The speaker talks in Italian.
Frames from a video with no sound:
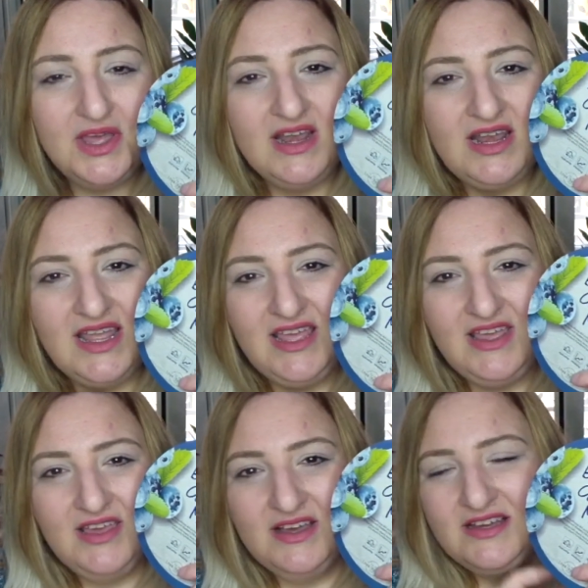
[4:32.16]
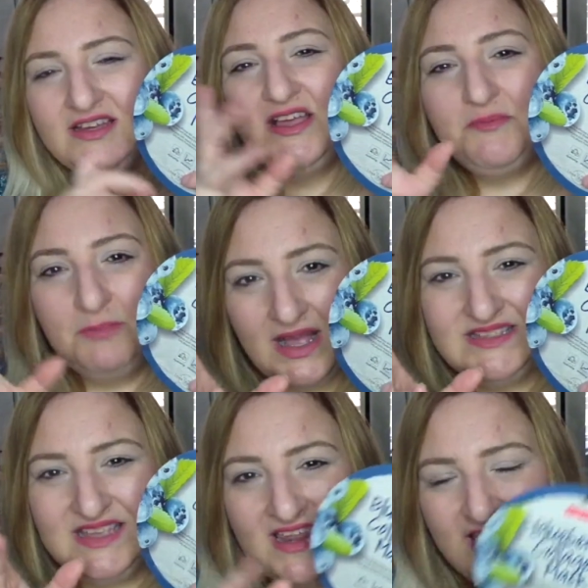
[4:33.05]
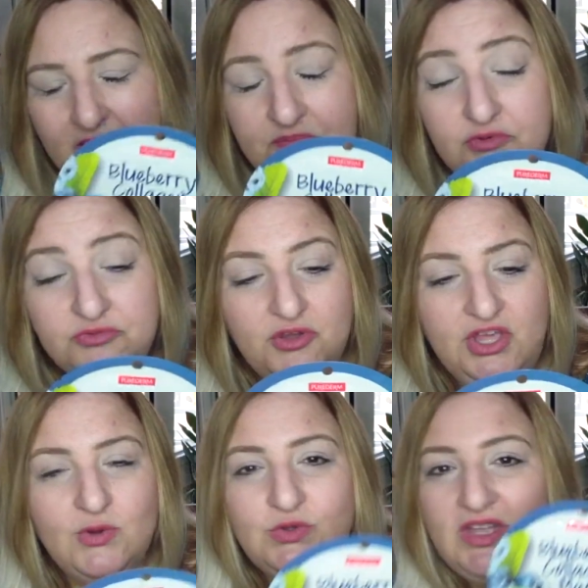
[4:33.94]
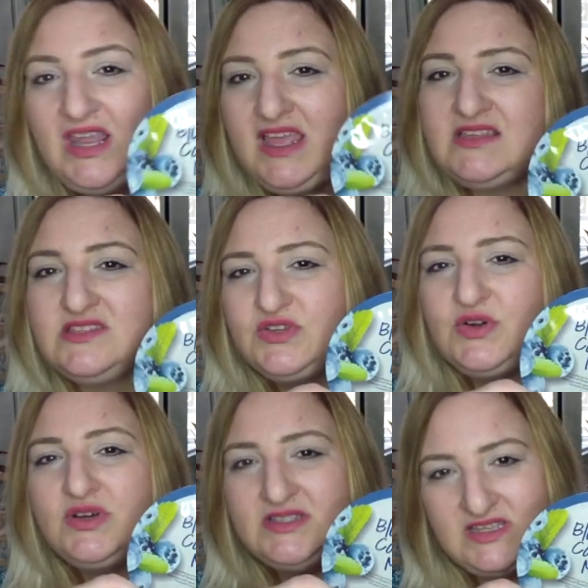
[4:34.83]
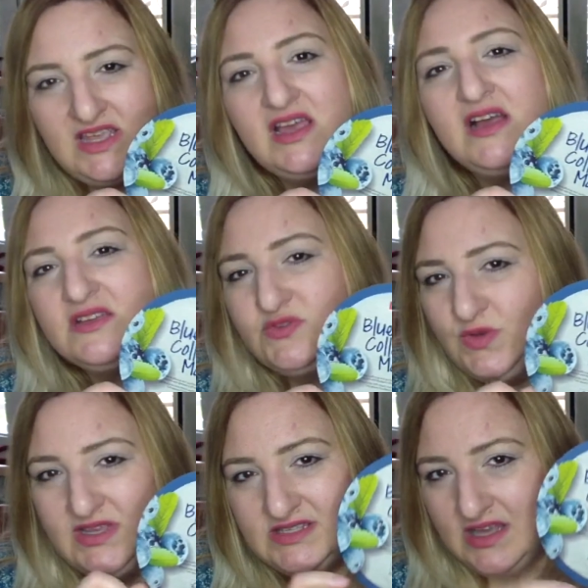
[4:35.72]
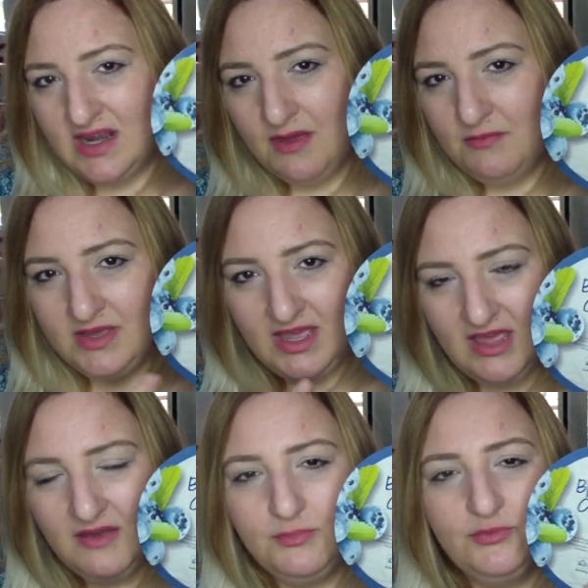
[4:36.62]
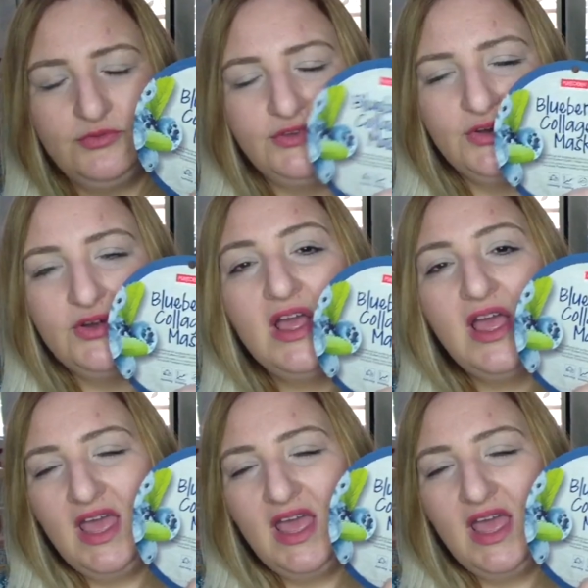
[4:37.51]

le eh, maschere che appunto io utilizzo sia su Instagram che appunto